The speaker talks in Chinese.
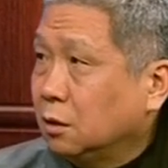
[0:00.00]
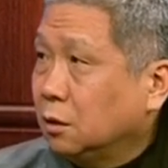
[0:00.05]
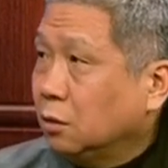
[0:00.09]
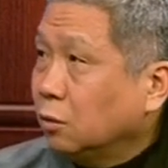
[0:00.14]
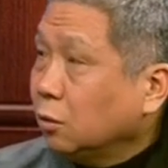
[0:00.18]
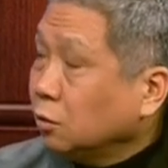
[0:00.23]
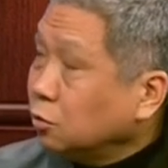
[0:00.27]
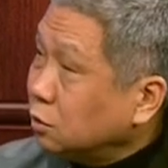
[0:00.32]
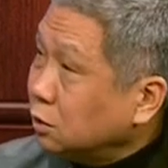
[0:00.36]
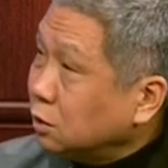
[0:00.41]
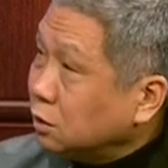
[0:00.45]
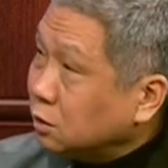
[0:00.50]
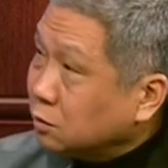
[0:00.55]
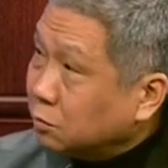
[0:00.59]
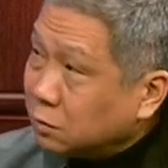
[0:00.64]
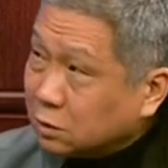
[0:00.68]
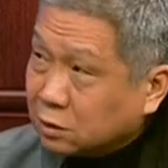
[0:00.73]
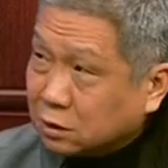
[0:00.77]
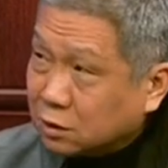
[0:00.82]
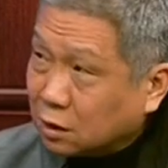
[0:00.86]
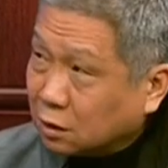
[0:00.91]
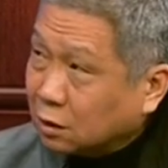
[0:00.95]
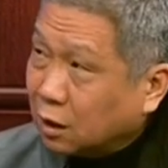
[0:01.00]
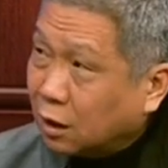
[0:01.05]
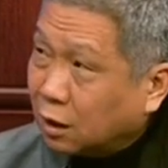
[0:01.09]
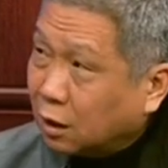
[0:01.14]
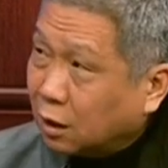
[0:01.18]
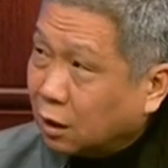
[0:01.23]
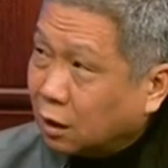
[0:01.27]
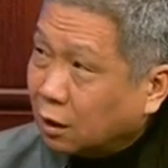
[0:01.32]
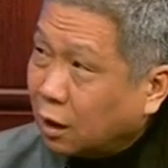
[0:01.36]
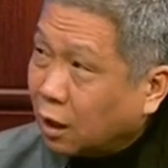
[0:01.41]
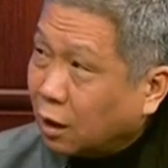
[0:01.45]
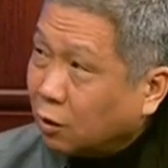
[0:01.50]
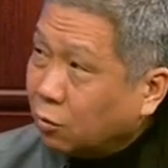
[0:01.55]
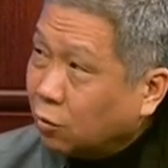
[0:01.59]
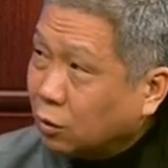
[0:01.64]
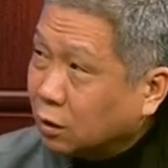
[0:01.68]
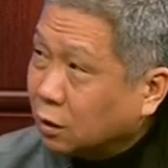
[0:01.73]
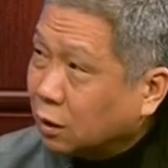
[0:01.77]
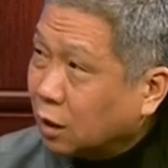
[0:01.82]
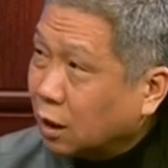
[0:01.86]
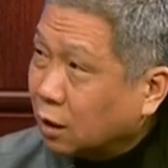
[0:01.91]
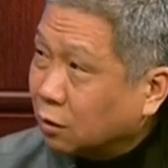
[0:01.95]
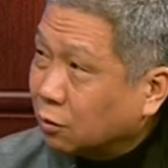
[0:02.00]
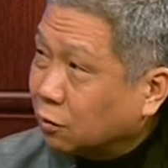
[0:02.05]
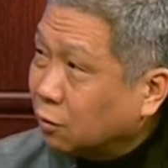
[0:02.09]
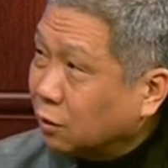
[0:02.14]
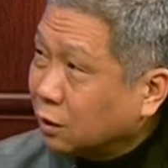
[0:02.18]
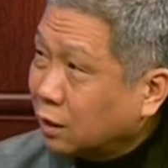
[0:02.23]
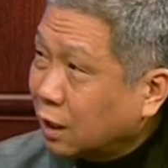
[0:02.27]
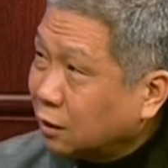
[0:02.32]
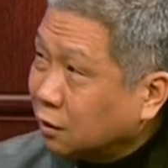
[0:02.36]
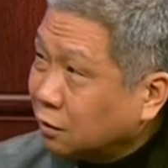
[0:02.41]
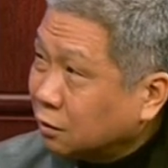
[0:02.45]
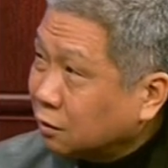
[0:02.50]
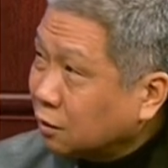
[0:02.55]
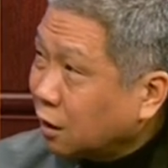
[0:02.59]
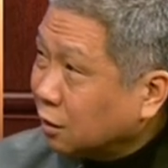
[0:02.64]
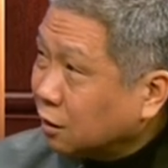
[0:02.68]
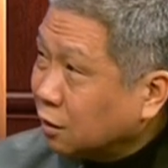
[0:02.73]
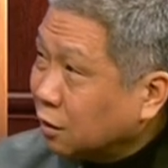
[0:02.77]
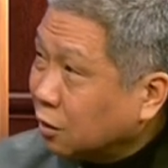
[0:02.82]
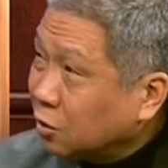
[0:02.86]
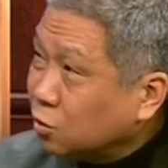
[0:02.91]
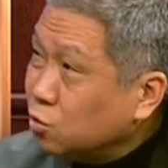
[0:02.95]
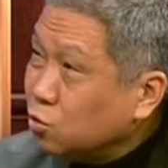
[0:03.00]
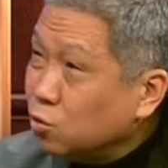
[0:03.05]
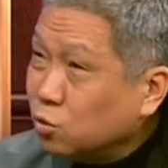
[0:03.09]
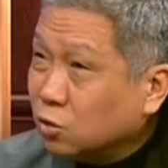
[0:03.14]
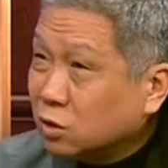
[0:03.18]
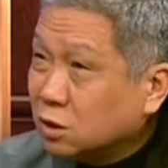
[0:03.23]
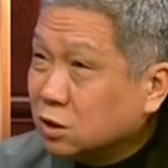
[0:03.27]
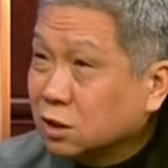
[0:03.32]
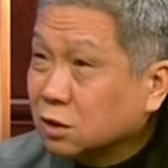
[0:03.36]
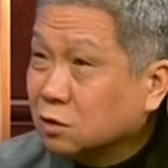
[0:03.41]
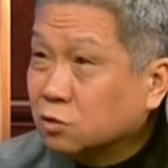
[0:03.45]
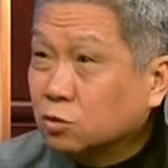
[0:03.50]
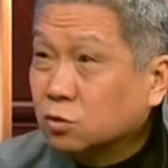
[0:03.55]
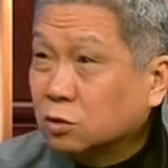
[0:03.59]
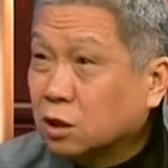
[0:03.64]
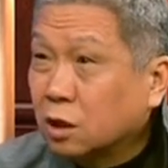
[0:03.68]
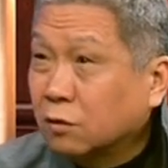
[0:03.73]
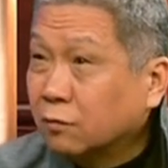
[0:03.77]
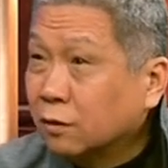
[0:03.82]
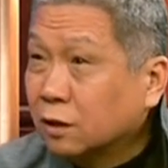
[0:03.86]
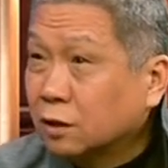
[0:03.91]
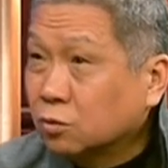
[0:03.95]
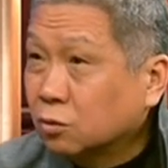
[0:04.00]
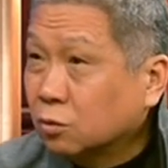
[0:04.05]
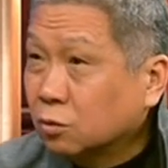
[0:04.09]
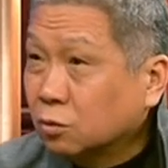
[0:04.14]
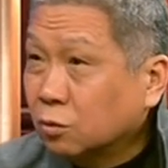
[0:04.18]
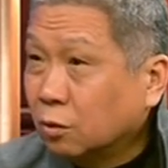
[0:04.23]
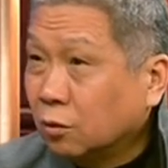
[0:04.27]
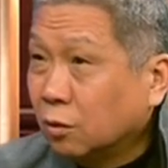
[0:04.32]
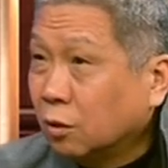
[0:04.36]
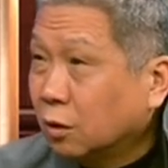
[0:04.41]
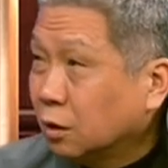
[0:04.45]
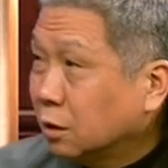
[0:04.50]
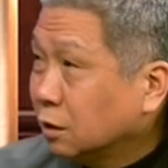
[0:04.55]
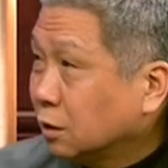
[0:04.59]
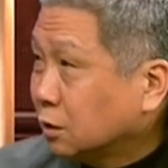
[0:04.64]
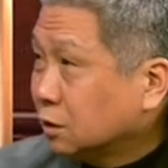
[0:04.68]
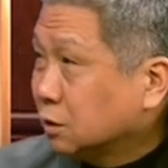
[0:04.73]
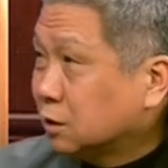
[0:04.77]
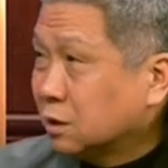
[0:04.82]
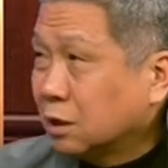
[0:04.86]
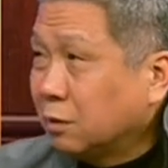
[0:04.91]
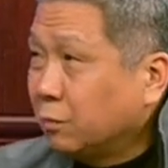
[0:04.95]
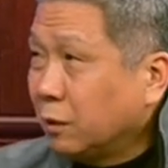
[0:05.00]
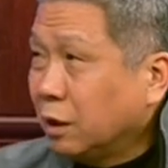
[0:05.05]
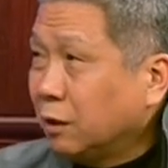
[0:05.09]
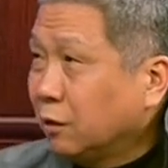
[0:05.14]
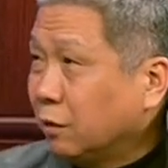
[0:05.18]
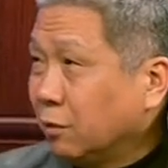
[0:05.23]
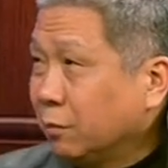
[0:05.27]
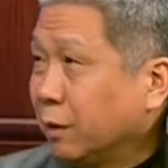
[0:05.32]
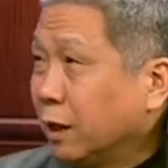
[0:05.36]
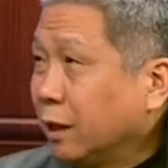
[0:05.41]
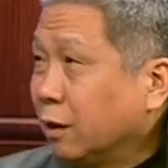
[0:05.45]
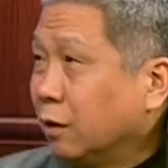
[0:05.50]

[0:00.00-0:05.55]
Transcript: 过去你怎么能想象韩国那样的国家能让一个女性做成为总统？你写门都没